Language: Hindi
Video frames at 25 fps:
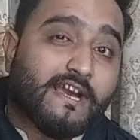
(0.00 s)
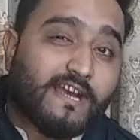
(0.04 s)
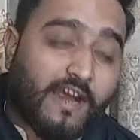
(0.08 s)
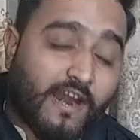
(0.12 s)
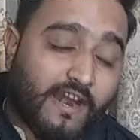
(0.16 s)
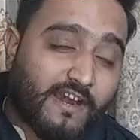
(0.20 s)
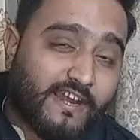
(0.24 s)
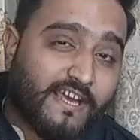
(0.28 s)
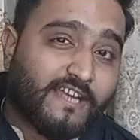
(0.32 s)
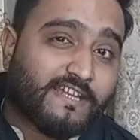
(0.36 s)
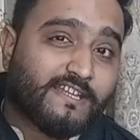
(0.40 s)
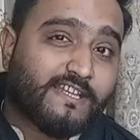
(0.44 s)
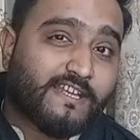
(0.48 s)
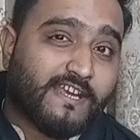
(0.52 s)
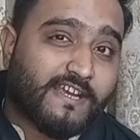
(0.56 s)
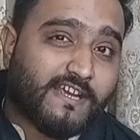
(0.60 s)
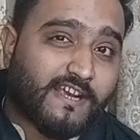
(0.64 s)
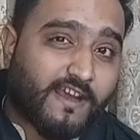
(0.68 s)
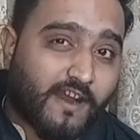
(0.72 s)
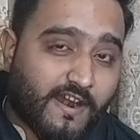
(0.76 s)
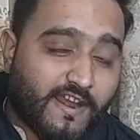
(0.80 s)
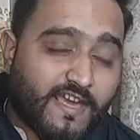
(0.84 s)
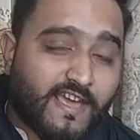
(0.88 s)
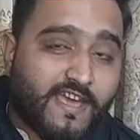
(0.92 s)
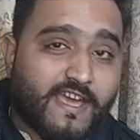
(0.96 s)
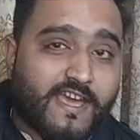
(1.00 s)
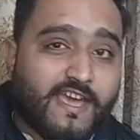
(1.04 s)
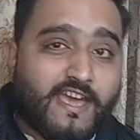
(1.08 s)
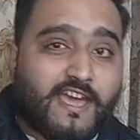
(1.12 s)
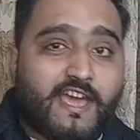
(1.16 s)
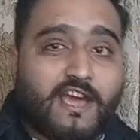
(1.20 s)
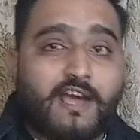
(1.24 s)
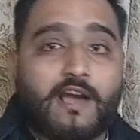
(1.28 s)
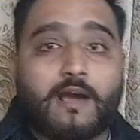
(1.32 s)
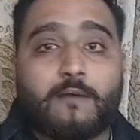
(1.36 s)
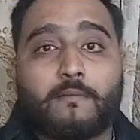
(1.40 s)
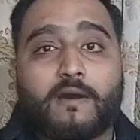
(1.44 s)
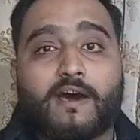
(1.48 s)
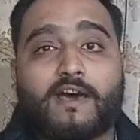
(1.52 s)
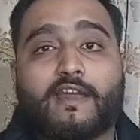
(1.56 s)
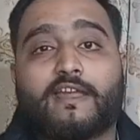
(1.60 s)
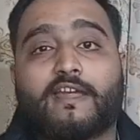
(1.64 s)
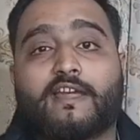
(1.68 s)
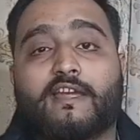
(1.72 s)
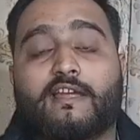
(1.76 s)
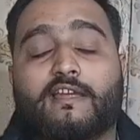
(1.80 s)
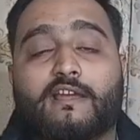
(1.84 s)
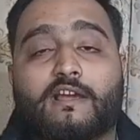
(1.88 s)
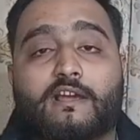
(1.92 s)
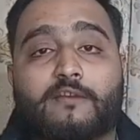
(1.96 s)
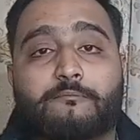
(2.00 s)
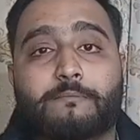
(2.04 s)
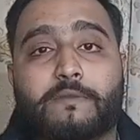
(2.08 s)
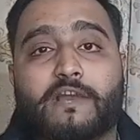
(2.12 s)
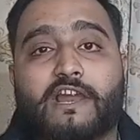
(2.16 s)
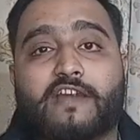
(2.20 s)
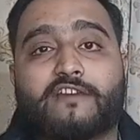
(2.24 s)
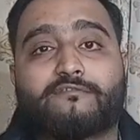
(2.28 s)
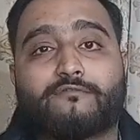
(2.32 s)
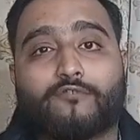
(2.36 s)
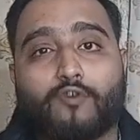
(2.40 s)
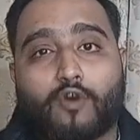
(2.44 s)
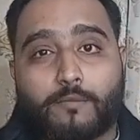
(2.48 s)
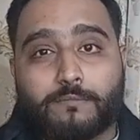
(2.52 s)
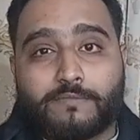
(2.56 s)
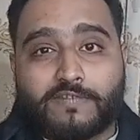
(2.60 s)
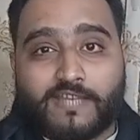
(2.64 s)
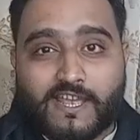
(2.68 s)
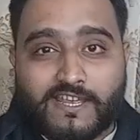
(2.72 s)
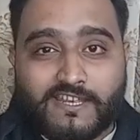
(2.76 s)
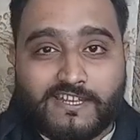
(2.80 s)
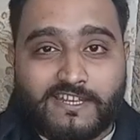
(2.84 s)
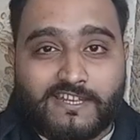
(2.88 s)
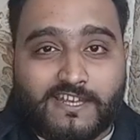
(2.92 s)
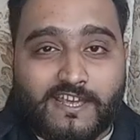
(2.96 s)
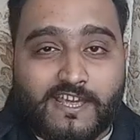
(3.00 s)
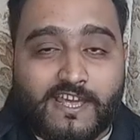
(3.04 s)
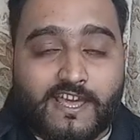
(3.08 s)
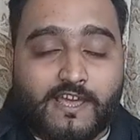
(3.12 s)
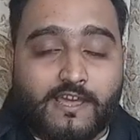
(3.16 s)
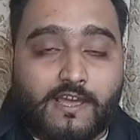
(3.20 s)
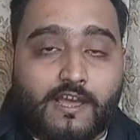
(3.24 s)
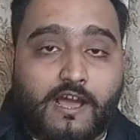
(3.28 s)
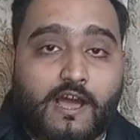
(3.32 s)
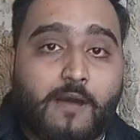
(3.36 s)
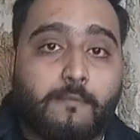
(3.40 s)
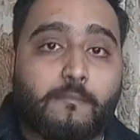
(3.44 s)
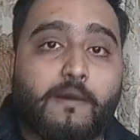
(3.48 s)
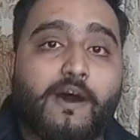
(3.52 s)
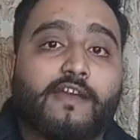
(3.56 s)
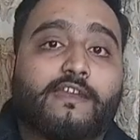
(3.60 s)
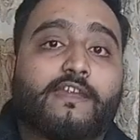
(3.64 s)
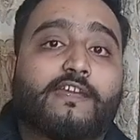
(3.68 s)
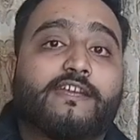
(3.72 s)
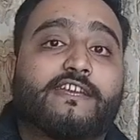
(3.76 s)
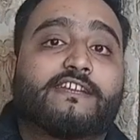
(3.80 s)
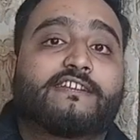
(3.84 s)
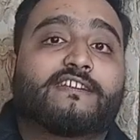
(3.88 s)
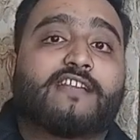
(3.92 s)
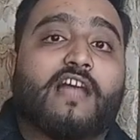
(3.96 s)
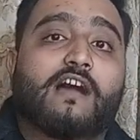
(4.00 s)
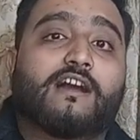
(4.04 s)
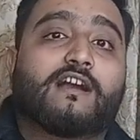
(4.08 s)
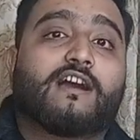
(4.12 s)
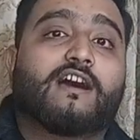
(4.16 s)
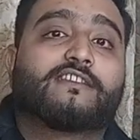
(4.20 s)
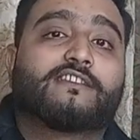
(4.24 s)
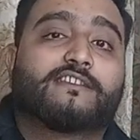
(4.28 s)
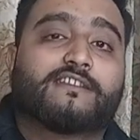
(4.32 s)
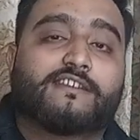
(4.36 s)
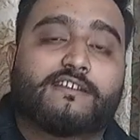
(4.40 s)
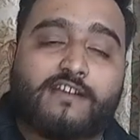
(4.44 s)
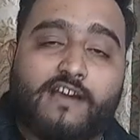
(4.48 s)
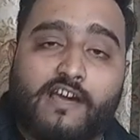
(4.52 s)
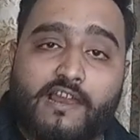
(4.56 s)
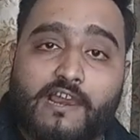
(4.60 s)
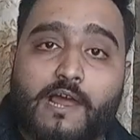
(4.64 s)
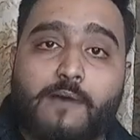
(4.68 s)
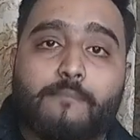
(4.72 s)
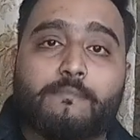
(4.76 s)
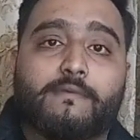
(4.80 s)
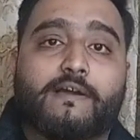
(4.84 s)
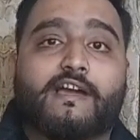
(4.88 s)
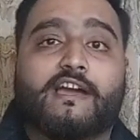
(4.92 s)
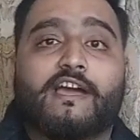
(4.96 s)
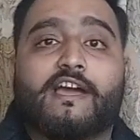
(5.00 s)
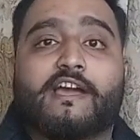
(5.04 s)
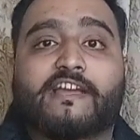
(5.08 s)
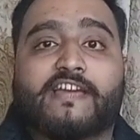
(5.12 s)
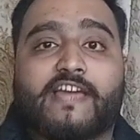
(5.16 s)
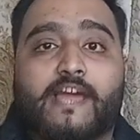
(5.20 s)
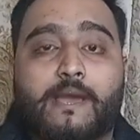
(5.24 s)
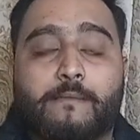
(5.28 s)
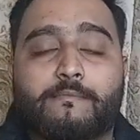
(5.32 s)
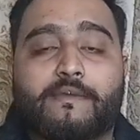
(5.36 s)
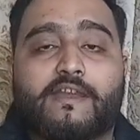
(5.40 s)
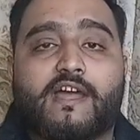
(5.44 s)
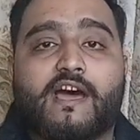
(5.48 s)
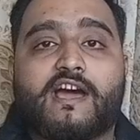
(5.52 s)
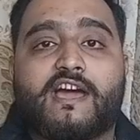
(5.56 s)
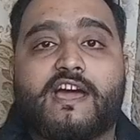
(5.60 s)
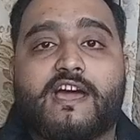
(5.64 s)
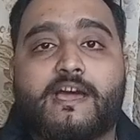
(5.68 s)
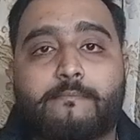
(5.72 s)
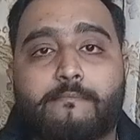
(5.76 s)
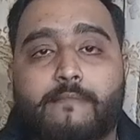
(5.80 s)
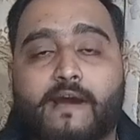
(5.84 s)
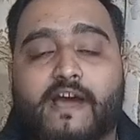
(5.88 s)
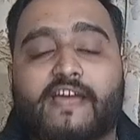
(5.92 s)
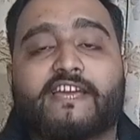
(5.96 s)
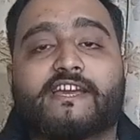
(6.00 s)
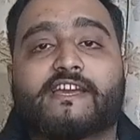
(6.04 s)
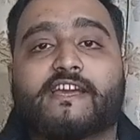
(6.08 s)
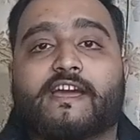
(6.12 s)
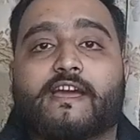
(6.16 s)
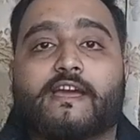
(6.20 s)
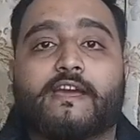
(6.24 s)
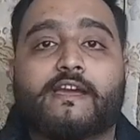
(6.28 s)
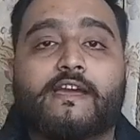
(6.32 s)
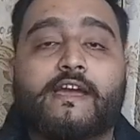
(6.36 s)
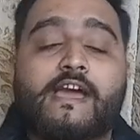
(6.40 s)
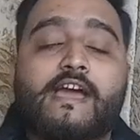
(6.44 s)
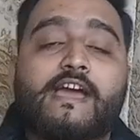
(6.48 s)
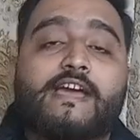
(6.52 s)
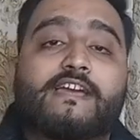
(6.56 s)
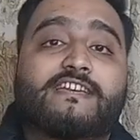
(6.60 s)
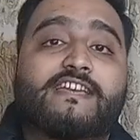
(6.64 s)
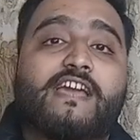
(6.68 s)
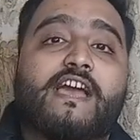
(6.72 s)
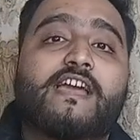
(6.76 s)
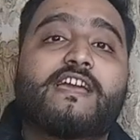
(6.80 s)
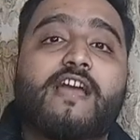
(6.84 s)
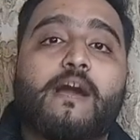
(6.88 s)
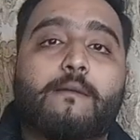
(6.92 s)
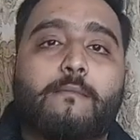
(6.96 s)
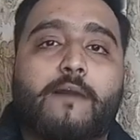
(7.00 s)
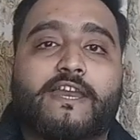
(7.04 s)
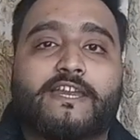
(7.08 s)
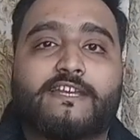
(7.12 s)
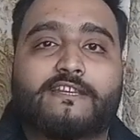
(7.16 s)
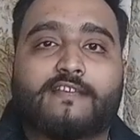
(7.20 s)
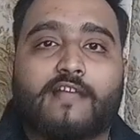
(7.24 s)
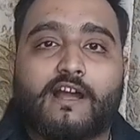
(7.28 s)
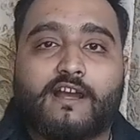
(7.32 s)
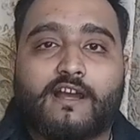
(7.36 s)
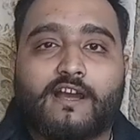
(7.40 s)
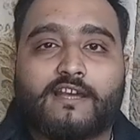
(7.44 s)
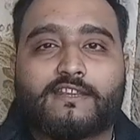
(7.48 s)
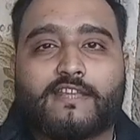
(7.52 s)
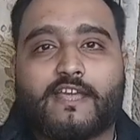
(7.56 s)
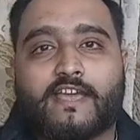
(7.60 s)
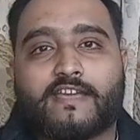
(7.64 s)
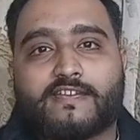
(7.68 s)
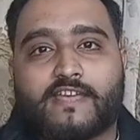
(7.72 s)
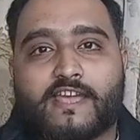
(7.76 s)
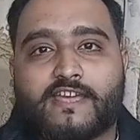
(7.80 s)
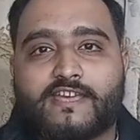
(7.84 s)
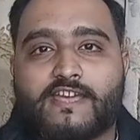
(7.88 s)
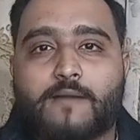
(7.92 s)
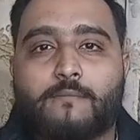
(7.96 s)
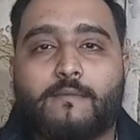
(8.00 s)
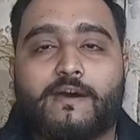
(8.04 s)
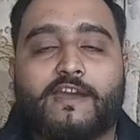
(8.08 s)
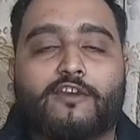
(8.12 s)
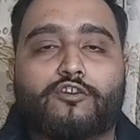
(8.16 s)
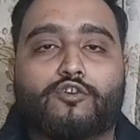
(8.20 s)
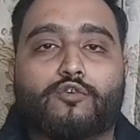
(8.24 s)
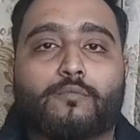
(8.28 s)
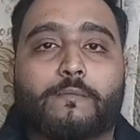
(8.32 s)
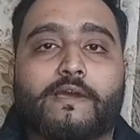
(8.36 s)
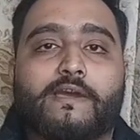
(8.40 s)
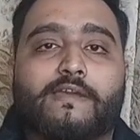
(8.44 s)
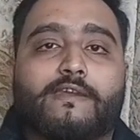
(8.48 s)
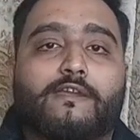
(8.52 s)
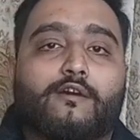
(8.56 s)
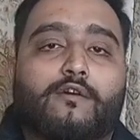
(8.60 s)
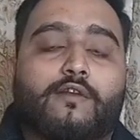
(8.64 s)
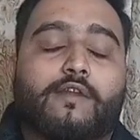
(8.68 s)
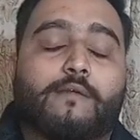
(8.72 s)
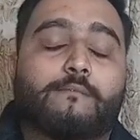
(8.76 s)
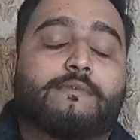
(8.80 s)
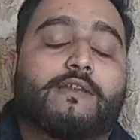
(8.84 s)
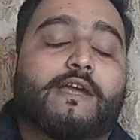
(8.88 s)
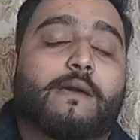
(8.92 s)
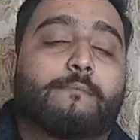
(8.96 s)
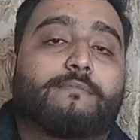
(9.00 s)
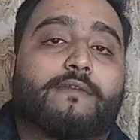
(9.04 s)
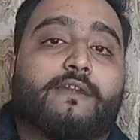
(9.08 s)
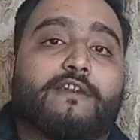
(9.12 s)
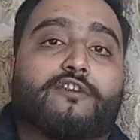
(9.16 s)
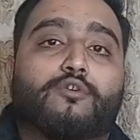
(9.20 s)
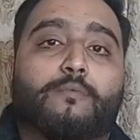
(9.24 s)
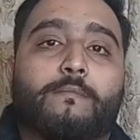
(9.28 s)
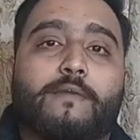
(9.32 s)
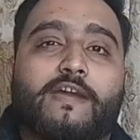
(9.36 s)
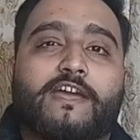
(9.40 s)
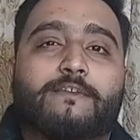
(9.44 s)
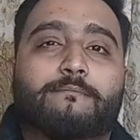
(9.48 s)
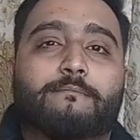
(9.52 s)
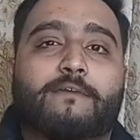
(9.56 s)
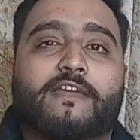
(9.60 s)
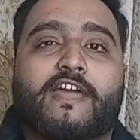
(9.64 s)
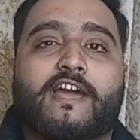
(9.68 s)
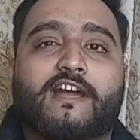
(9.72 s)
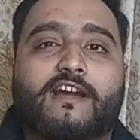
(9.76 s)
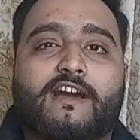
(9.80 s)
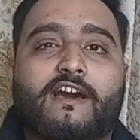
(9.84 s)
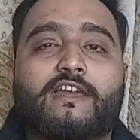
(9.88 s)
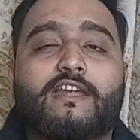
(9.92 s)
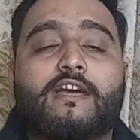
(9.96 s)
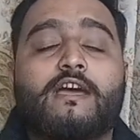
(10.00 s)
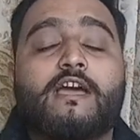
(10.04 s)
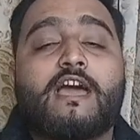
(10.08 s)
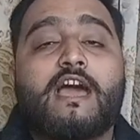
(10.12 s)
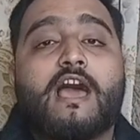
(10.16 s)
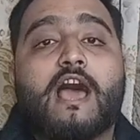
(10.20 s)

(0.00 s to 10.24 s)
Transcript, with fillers: खड़े थे खड़े हैं हमारे प्लेटफॉर्म यही है हमारी ताकत कलम है कैमरा है माइक है यही हमारी ताकत है यही हमारा डोमेन है और हमने अपने डोमेन में रहकर